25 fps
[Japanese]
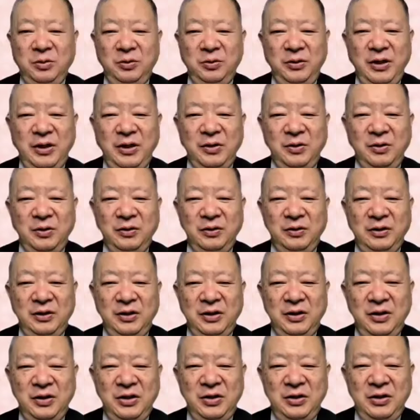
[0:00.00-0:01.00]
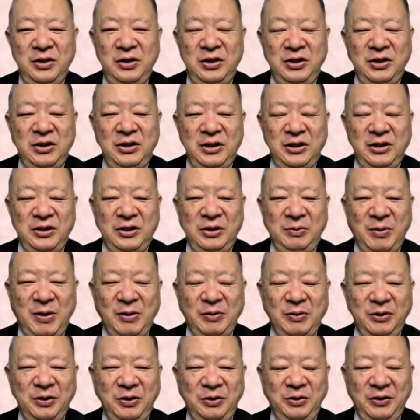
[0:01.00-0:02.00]
の野郎って。そう、こいつ
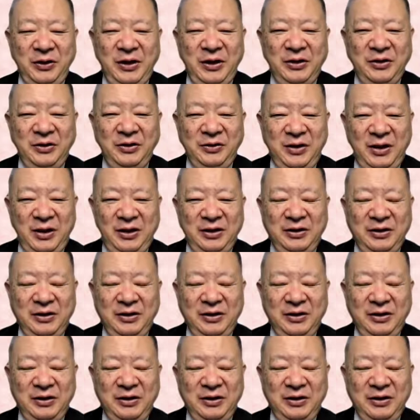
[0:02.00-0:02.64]
のせいで日本は